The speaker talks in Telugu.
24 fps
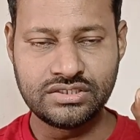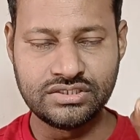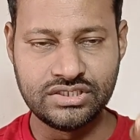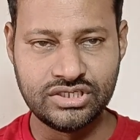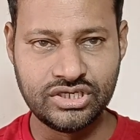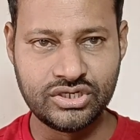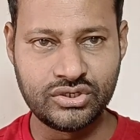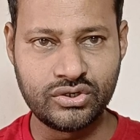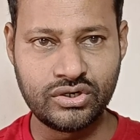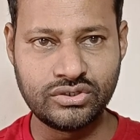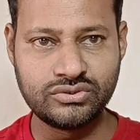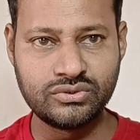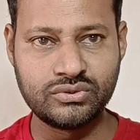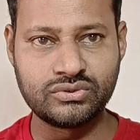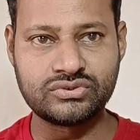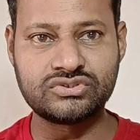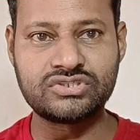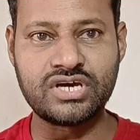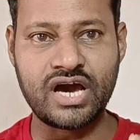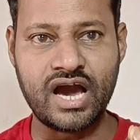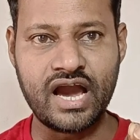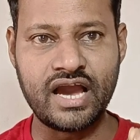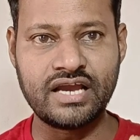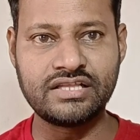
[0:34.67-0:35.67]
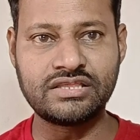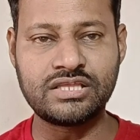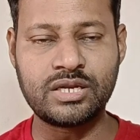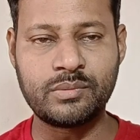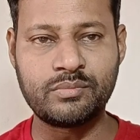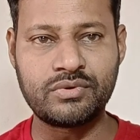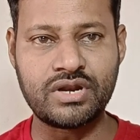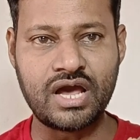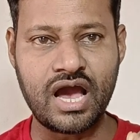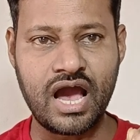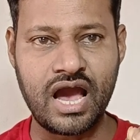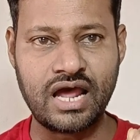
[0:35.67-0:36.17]
ఈరోజు
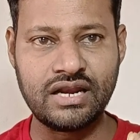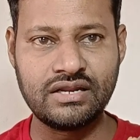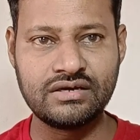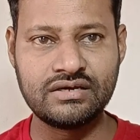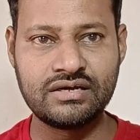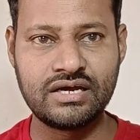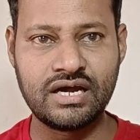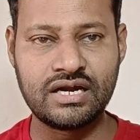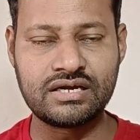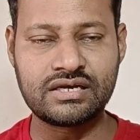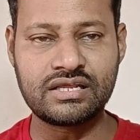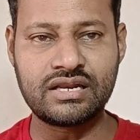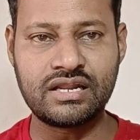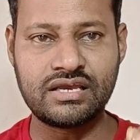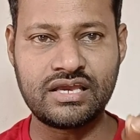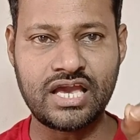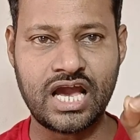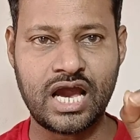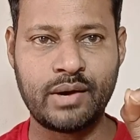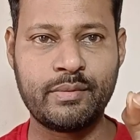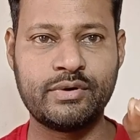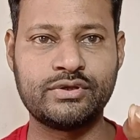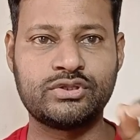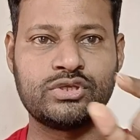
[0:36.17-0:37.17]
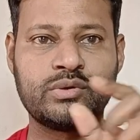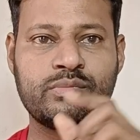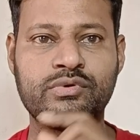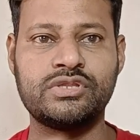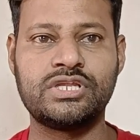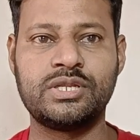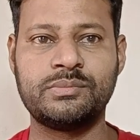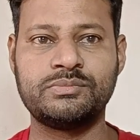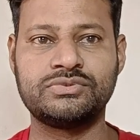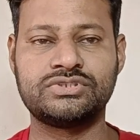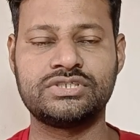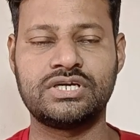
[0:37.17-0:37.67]
సాయంత్రం నాలుగు గంటల యాభై
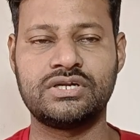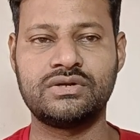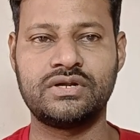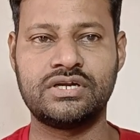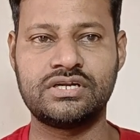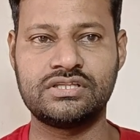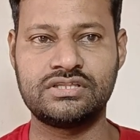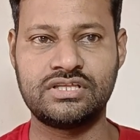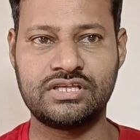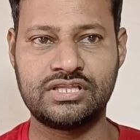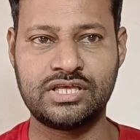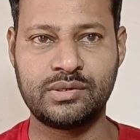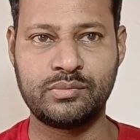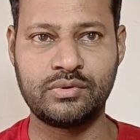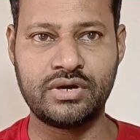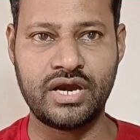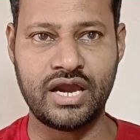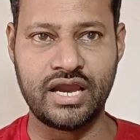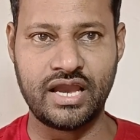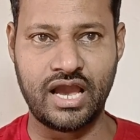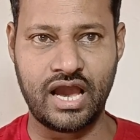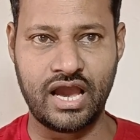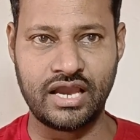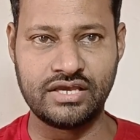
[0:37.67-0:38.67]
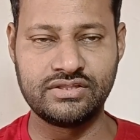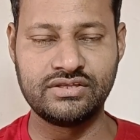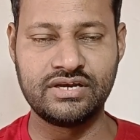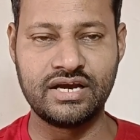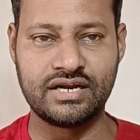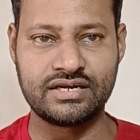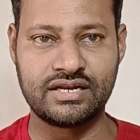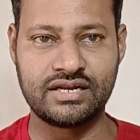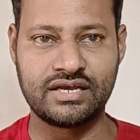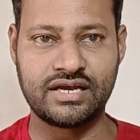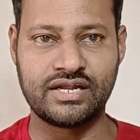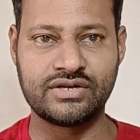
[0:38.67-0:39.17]
తొమ్మిది నిమిషాలు అంటే దాదాపుగా ఐదు
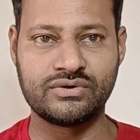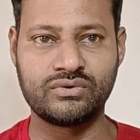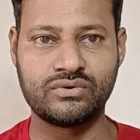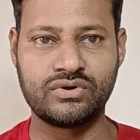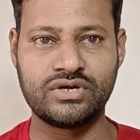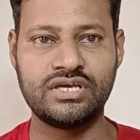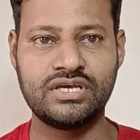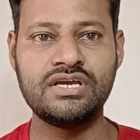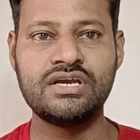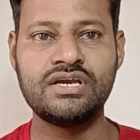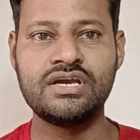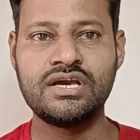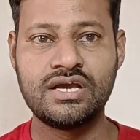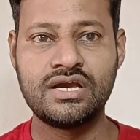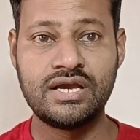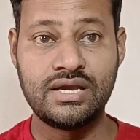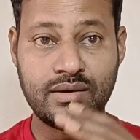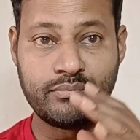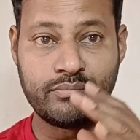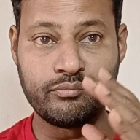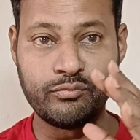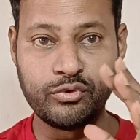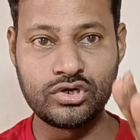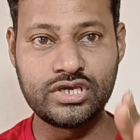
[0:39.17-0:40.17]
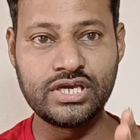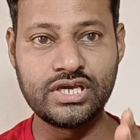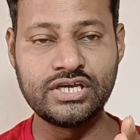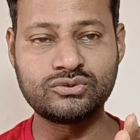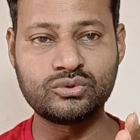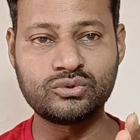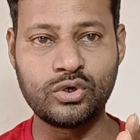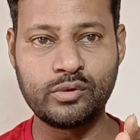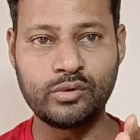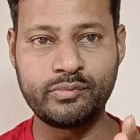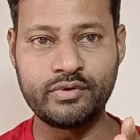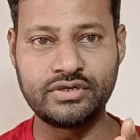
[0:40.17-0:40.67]
గంటలకు అనుకోండి
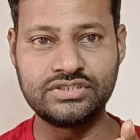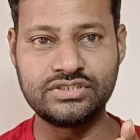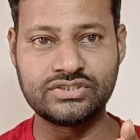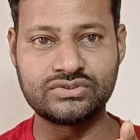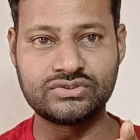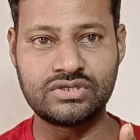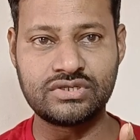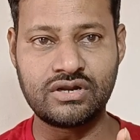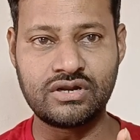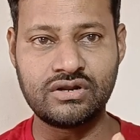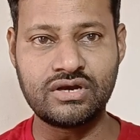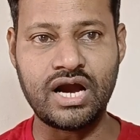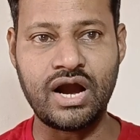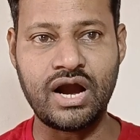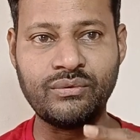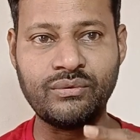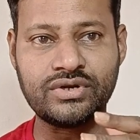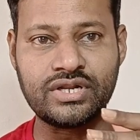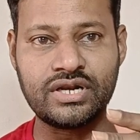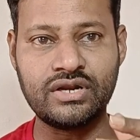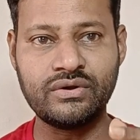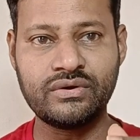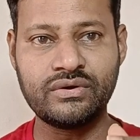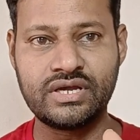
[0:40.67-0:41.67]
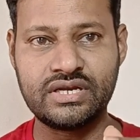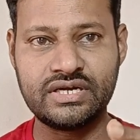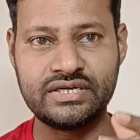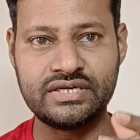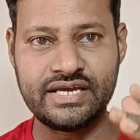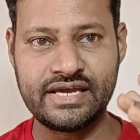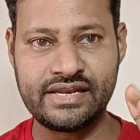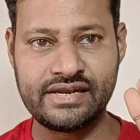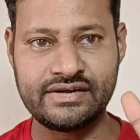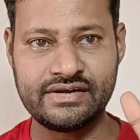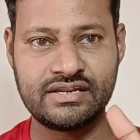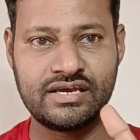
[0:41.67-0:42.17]
బుకింగ్స్ ఓపెన్ చేస్తున్నారు కౌంటర్లోకి వెళ్ళి
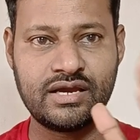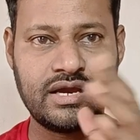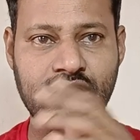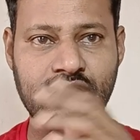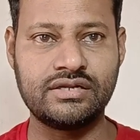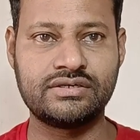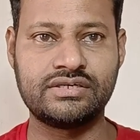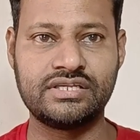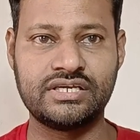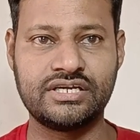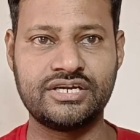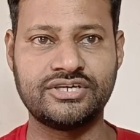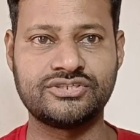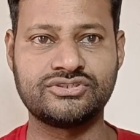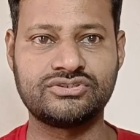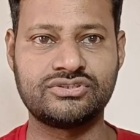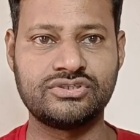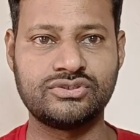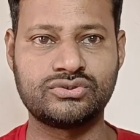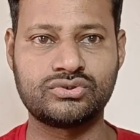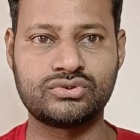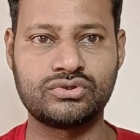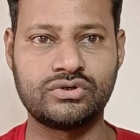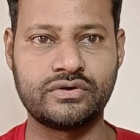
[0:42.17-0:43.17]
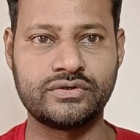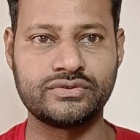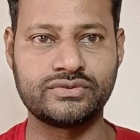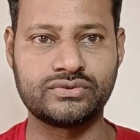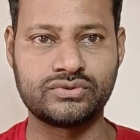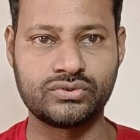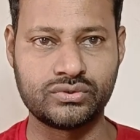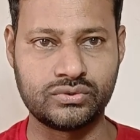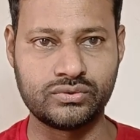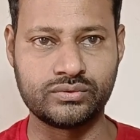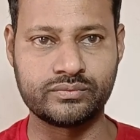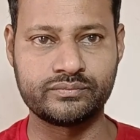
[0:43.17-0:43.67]
డైరెక్ట్గా టికెట్స్
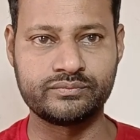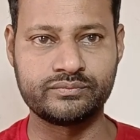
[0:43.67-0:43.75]
తీసుకోవచ్చు